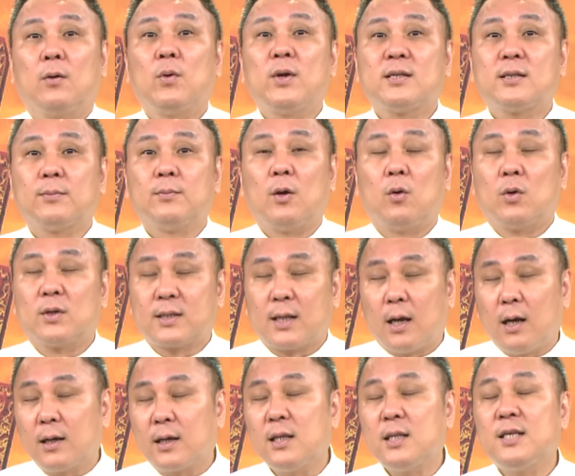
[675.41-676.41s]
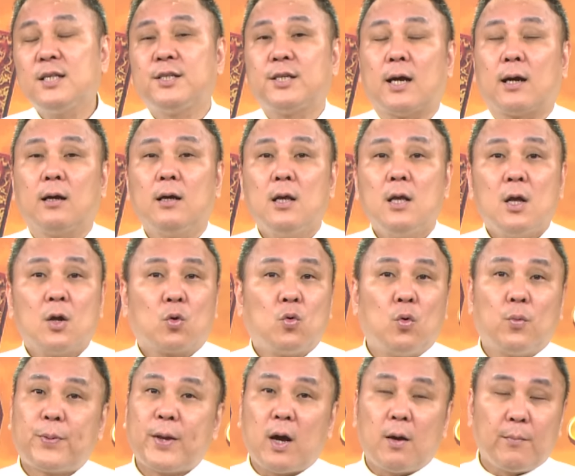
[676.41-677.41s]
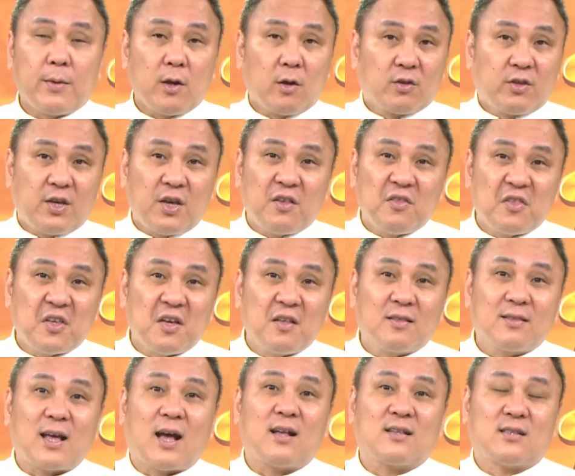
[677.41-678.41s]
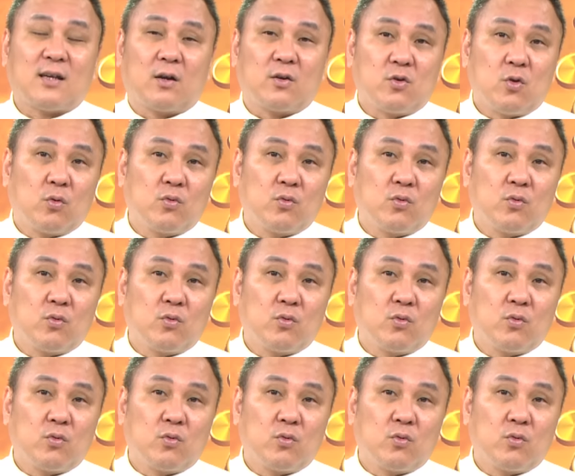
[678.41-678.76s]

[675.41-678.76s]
为什么我常常跟你讲，股票没有天天大涨，